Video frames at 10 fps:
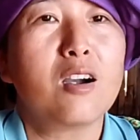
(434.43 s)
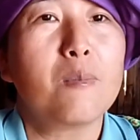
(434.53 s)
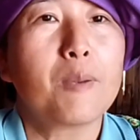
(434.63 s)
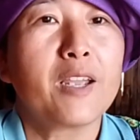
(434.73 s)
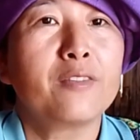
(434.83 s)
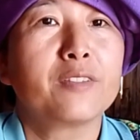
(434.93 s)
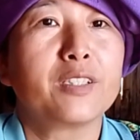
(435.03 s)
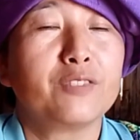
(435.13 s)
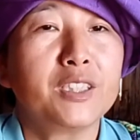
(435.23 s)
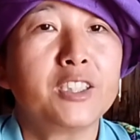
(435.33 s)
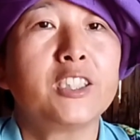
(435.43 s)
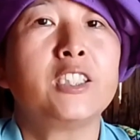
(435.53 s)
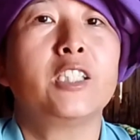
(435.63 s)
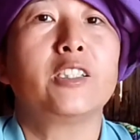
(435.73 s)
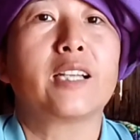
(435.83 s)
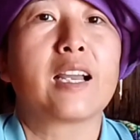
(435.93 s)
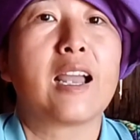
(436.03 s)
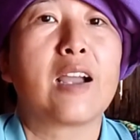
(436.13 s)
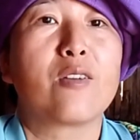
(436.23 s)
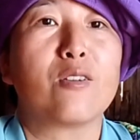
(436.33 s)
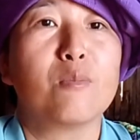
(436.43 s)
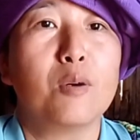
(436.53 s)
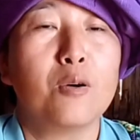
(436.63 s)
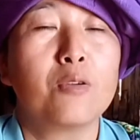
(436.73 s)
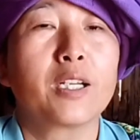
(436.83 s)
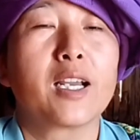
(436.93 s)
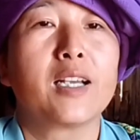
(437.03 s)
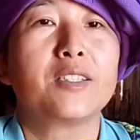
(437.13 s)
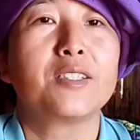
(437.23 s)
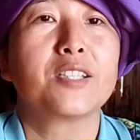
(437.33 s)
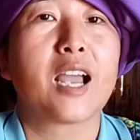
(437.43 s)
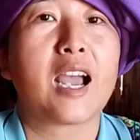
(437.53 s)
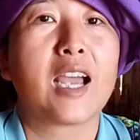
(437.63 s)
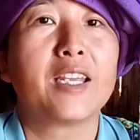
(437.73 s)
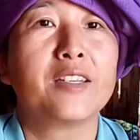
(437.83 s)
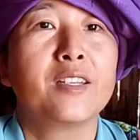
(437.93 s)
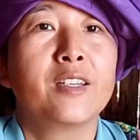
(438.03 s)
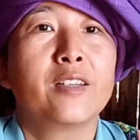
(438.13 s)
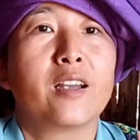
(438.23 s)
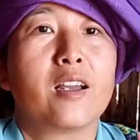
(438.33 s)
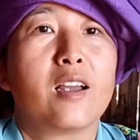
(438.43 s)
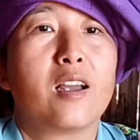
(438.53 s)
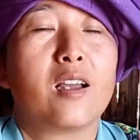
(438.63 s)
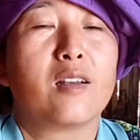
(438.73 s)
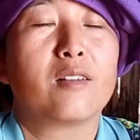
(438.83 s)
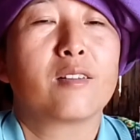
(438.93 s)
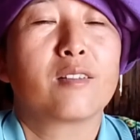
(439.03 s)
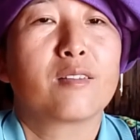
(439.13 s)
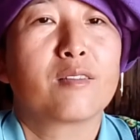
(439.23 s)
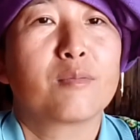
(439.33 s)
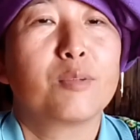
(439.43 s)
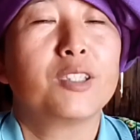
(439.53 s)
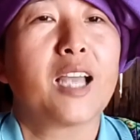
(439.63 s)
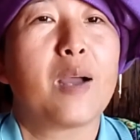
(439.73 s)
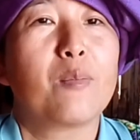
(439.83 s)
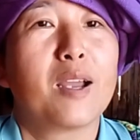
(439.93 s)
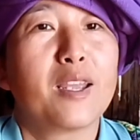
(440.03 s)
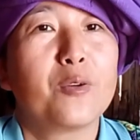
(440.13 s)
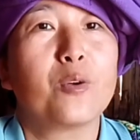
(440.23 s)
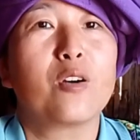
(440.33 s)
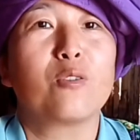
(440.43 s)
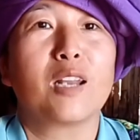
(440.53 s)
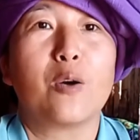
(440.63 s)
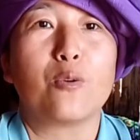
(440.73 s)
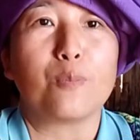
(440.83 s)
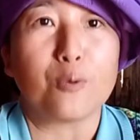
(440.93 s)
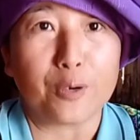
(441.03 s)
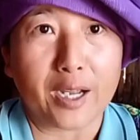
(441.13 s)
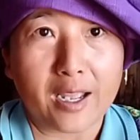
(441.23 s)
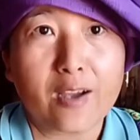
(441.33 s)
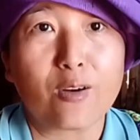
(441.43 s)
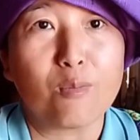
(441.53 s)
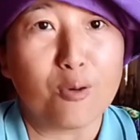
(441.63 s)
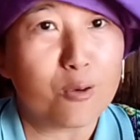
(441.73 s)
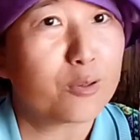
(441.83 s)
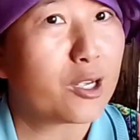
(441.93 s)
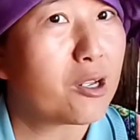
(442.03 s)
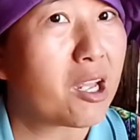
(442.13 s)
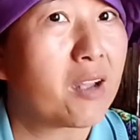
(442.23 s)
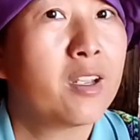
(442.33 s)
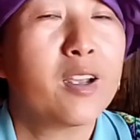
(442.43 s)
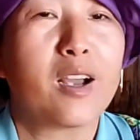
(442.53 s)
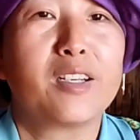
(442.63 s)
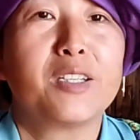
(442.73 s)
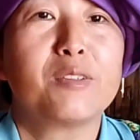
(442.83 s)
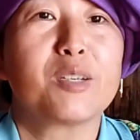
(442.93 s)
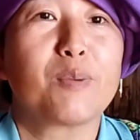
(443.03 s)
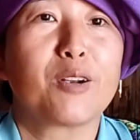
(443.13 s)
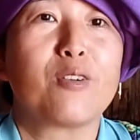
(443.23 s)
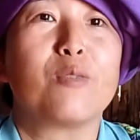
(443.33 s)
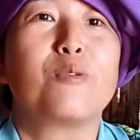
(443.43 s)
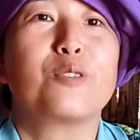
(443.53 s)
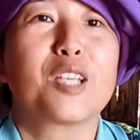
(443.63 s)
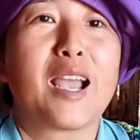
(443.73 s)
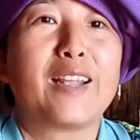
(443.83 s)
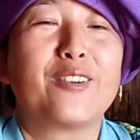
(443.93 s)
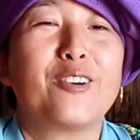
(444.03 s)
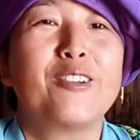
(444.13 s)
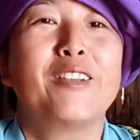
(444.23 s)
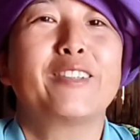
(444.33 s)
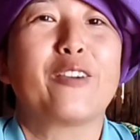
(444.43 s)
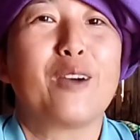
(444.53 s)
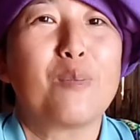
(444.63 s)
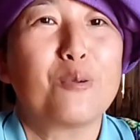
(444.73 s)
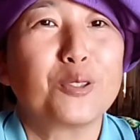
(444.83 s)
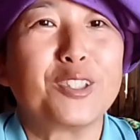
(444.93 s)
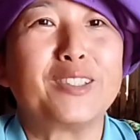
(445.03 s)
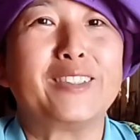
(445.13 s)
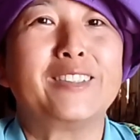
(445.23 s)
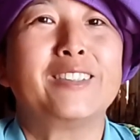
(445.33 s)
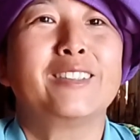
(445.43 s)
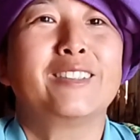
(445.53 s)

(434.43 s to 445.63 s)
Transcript: ก็เป็นอีกวิธีหนึ่งนะคะของมงนะคะที่ใช้อ่าเพื่อทำให้หัวของเราอบอุ่นนะคะของมงนะคะ อันนี้จะเป็นของผู้ชายเนาะแต่ว่าผู้หญิง